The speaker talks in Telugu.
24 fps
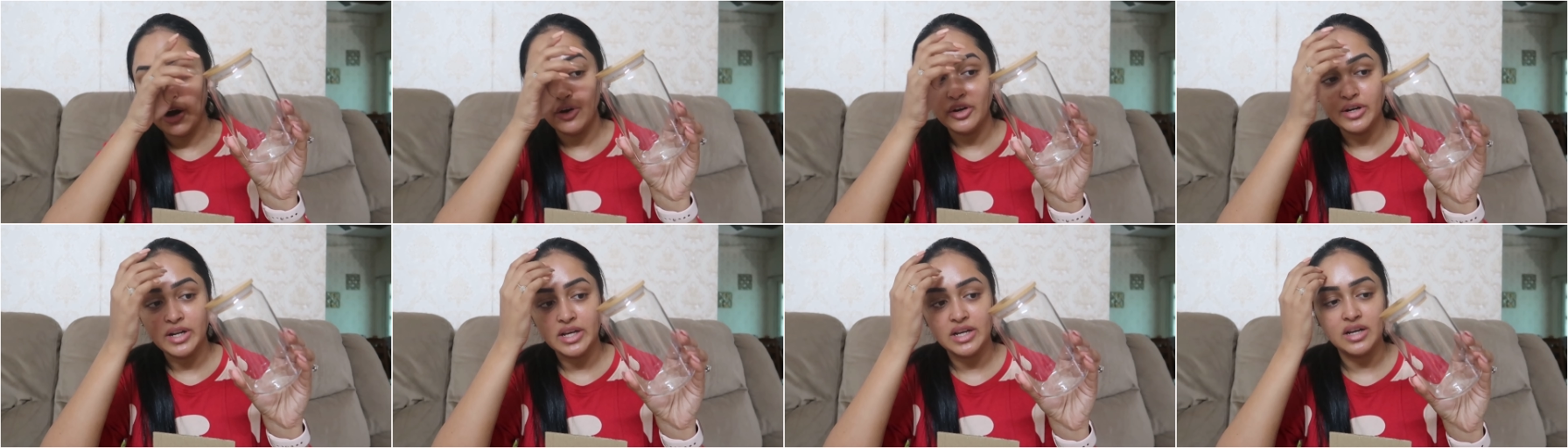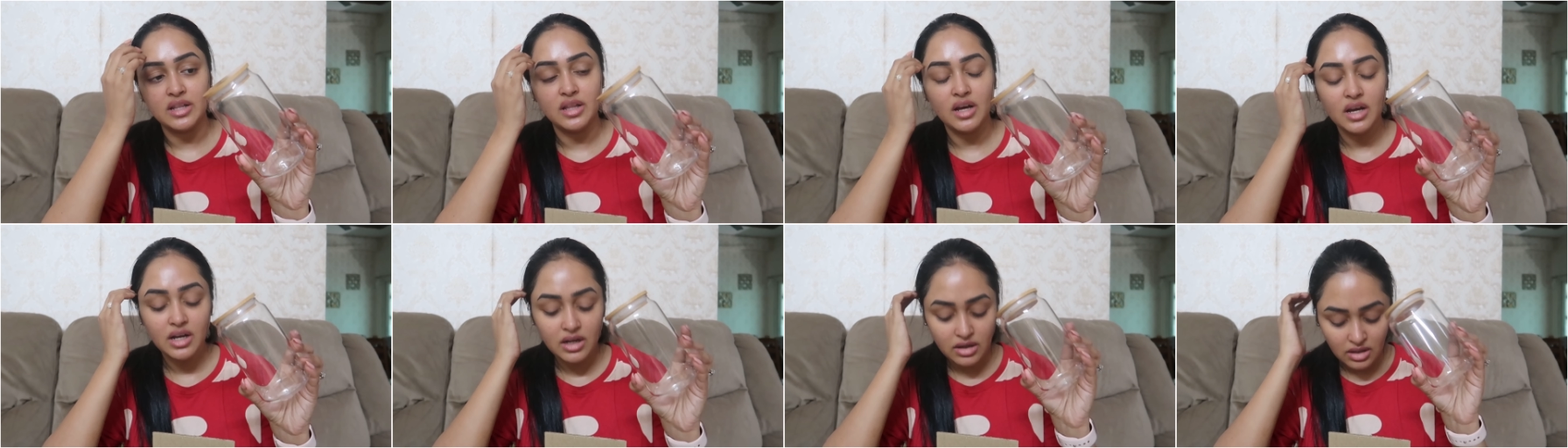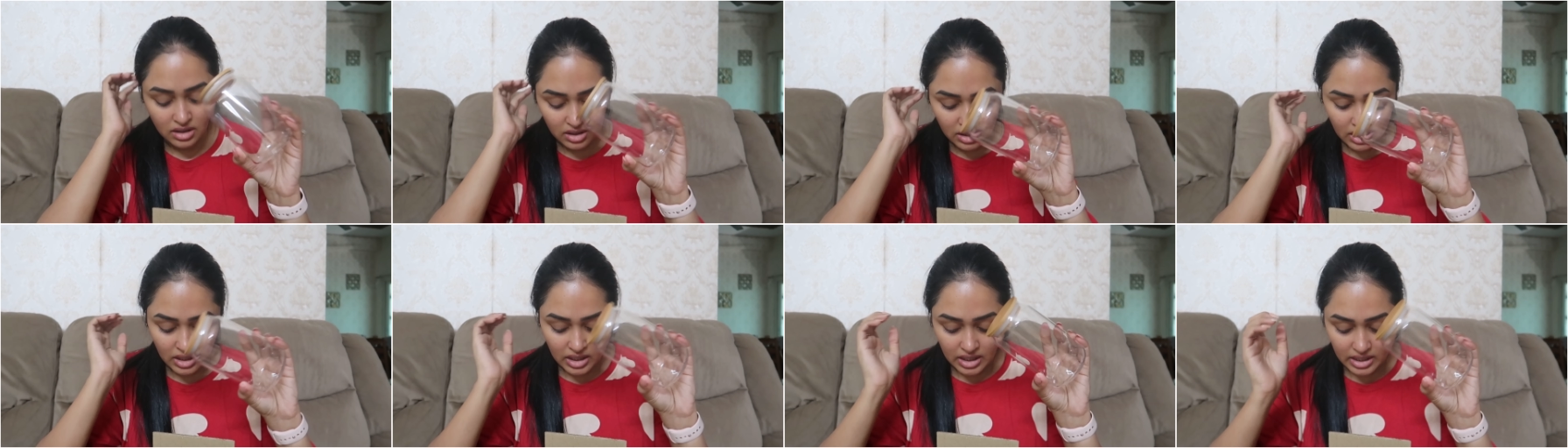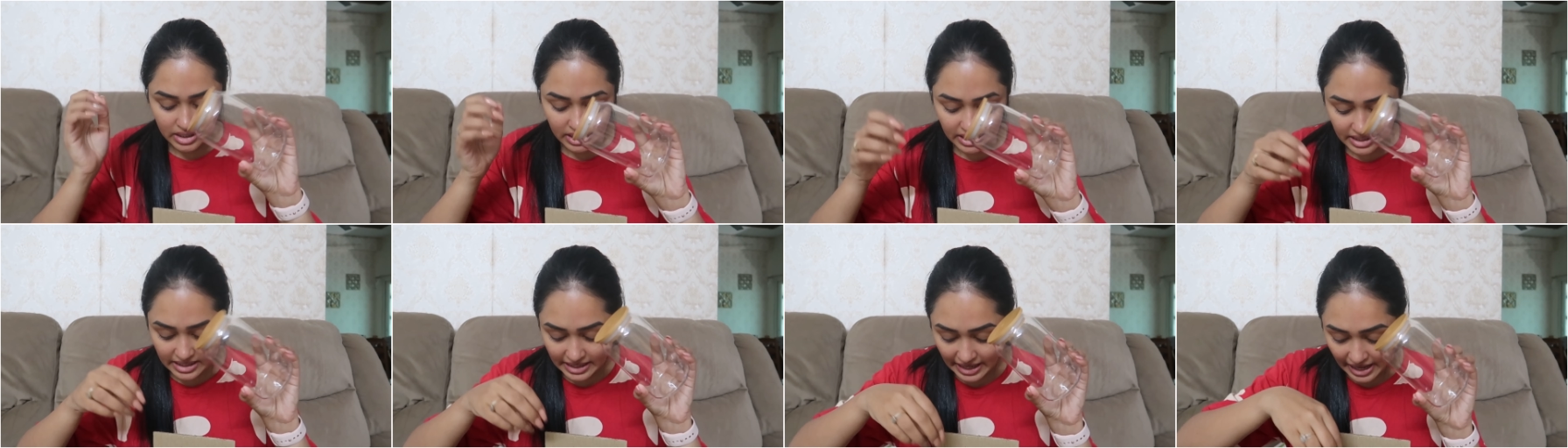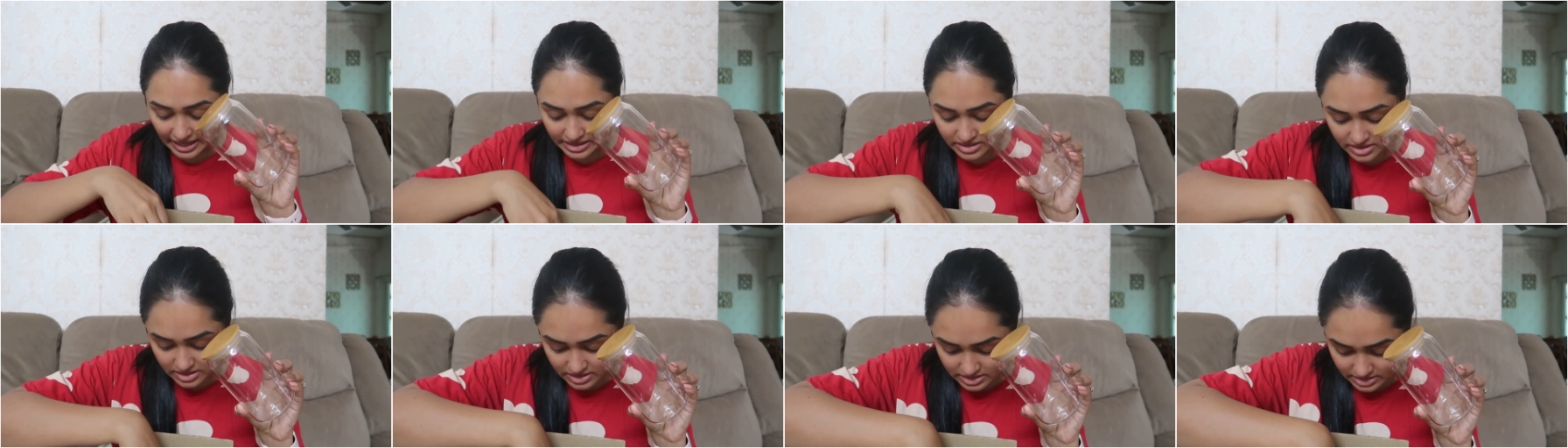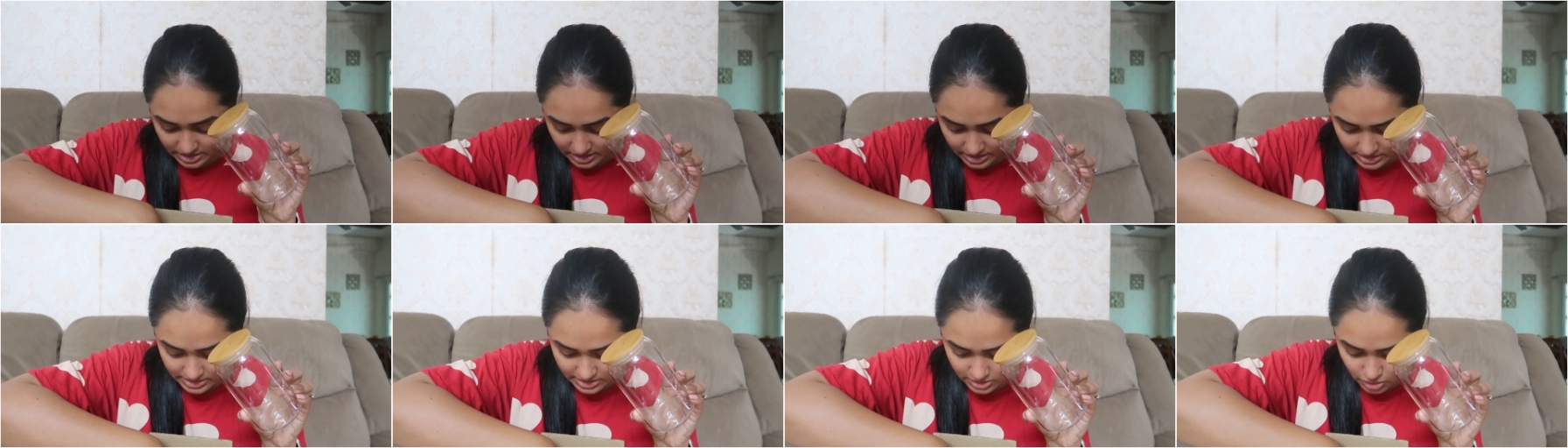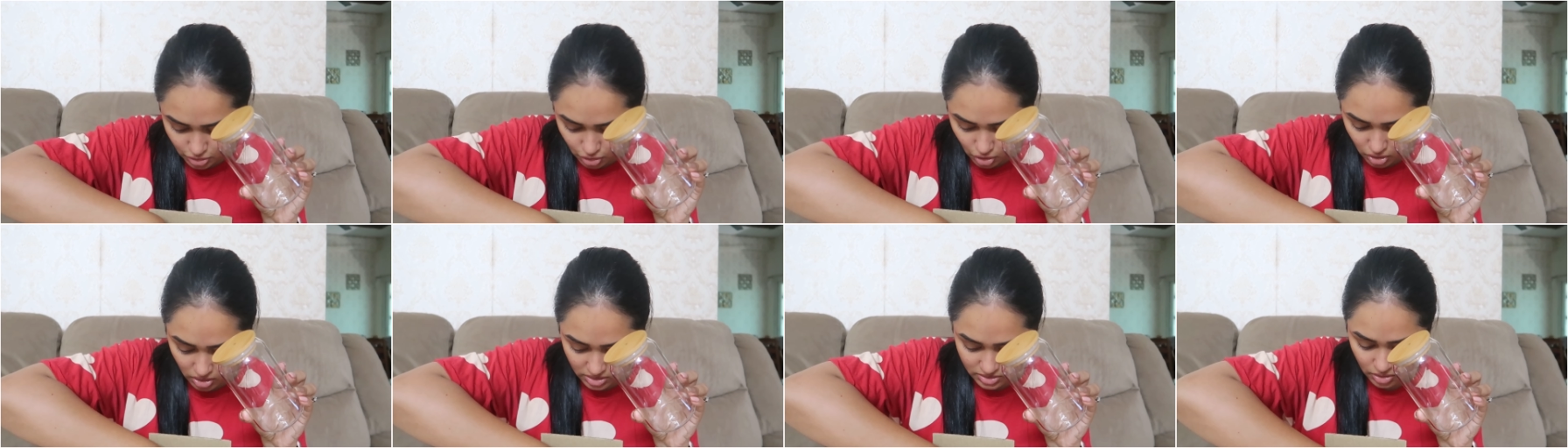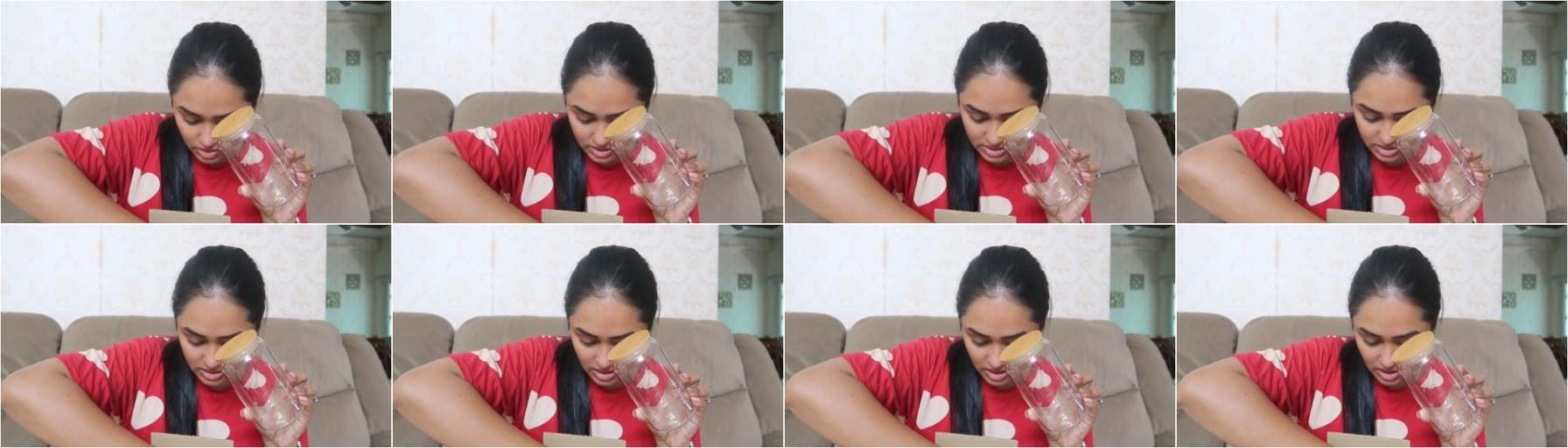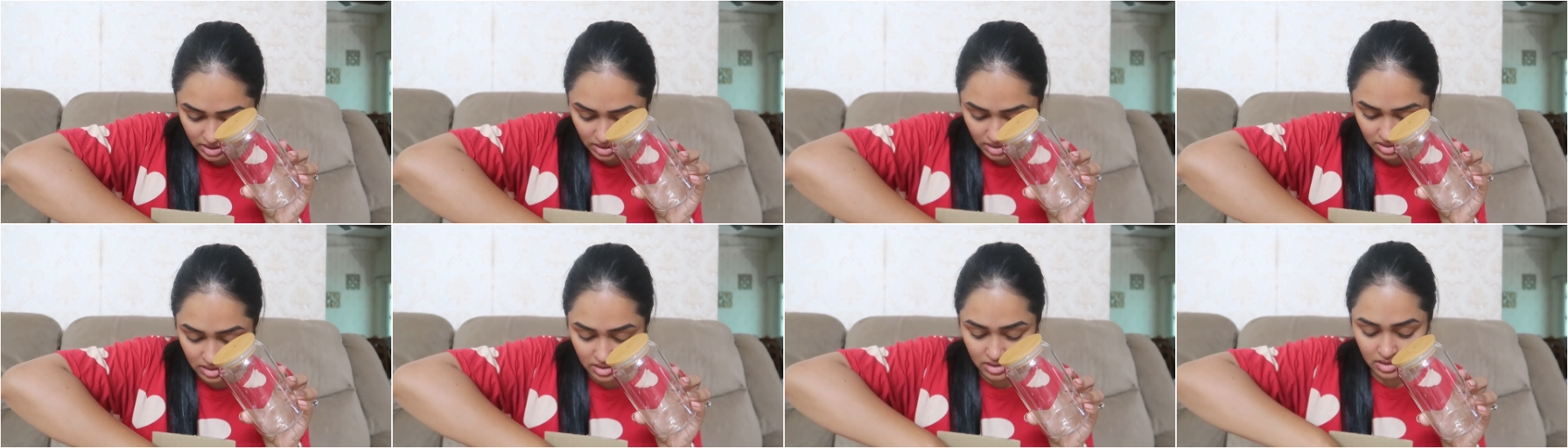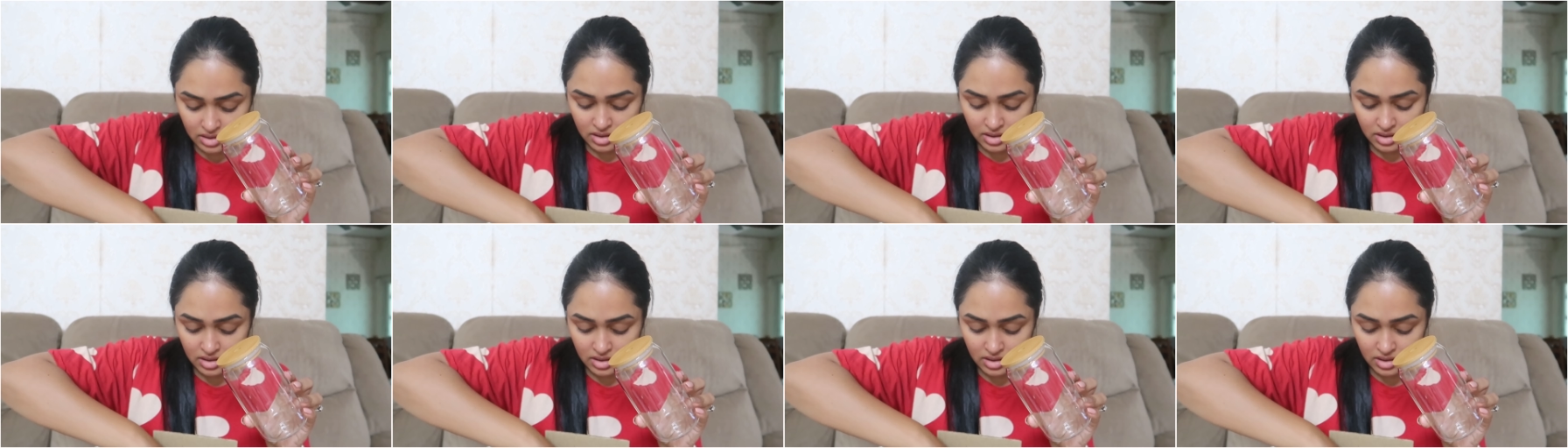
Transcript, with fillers: బాగున్నాయి కదా అంటే గ్లాసెస్ స్ట్రాస్ వస్తాయి